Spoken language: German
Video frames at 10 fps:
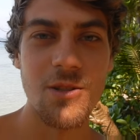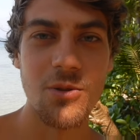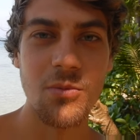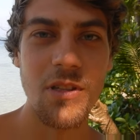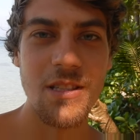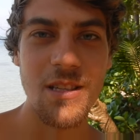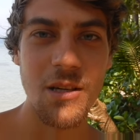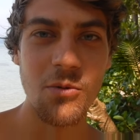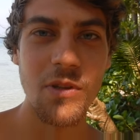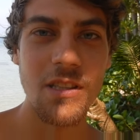So mit dieser
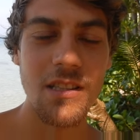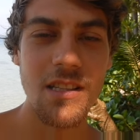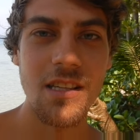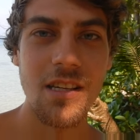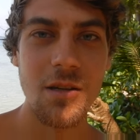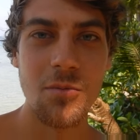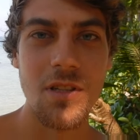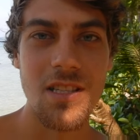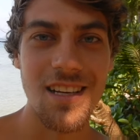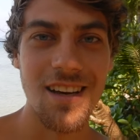Geometrie,
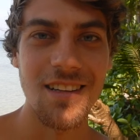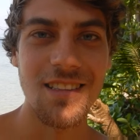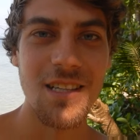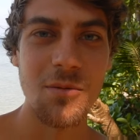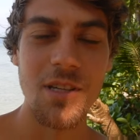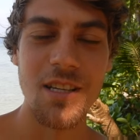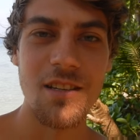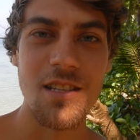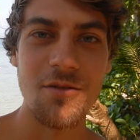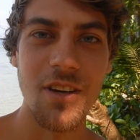mit Zahlen kann man die
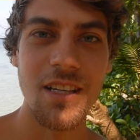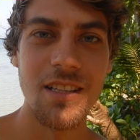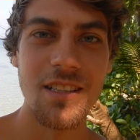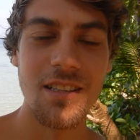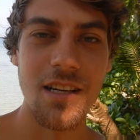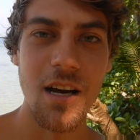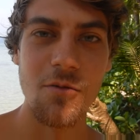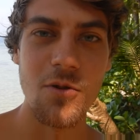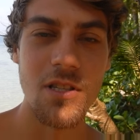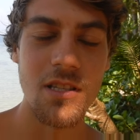ganze Welt
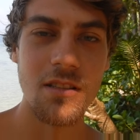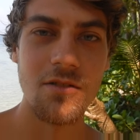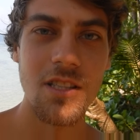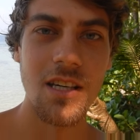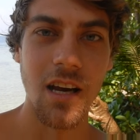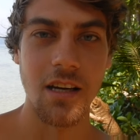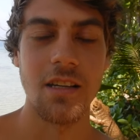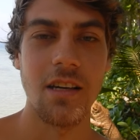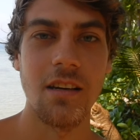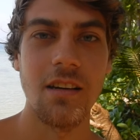nachvollziehen,
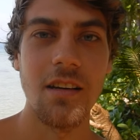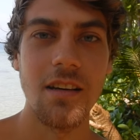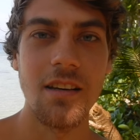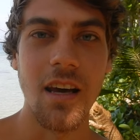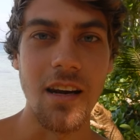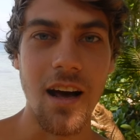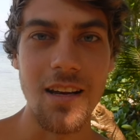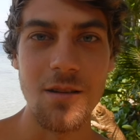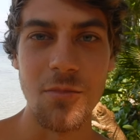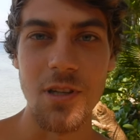wiedererkennen. In
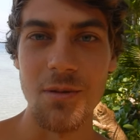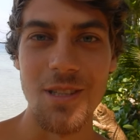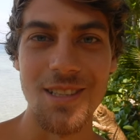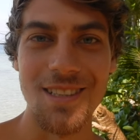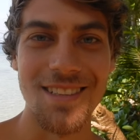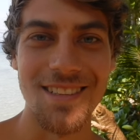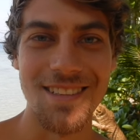allem kann man die